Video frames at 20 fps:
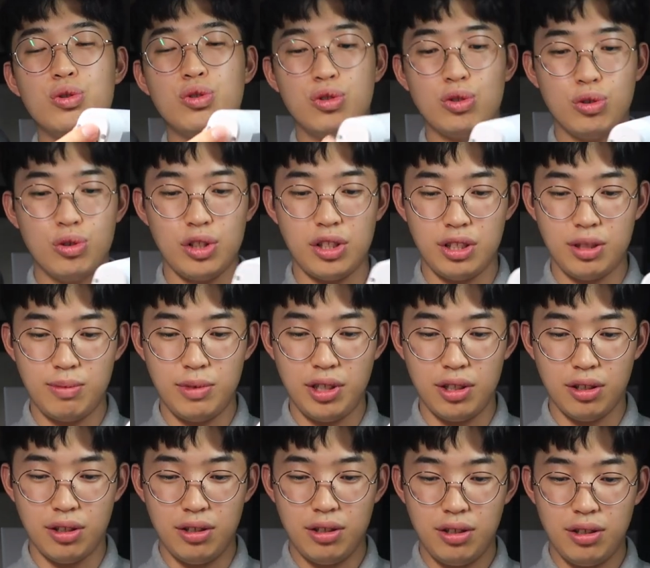누르고
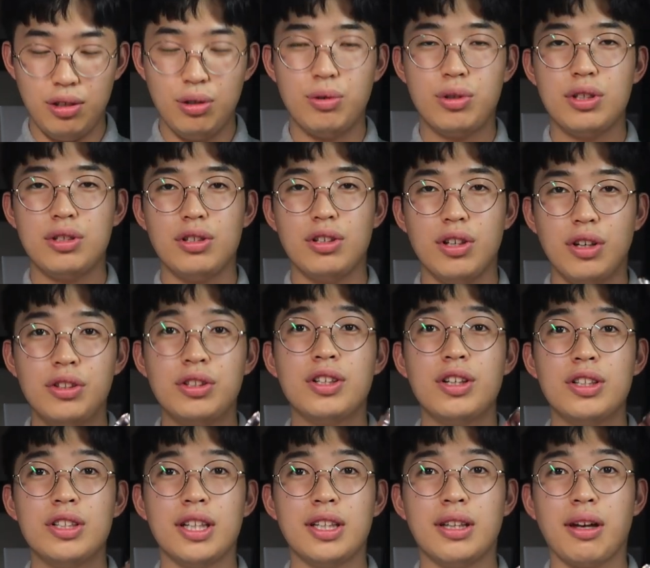있으면 여기서
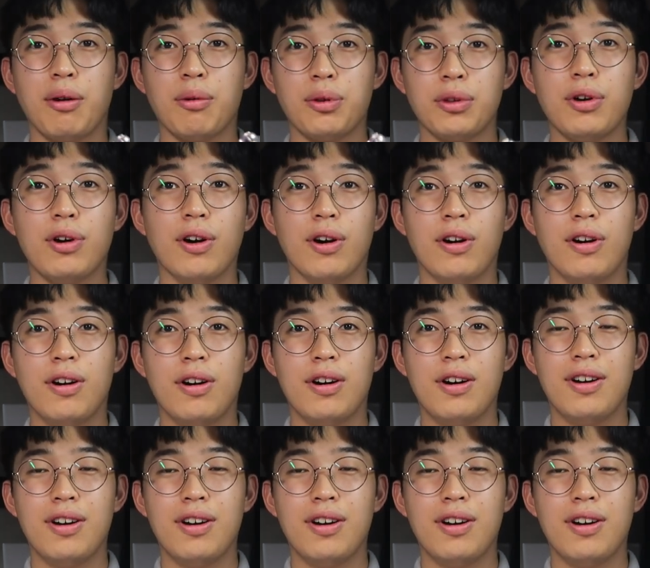연결됐다고 떠요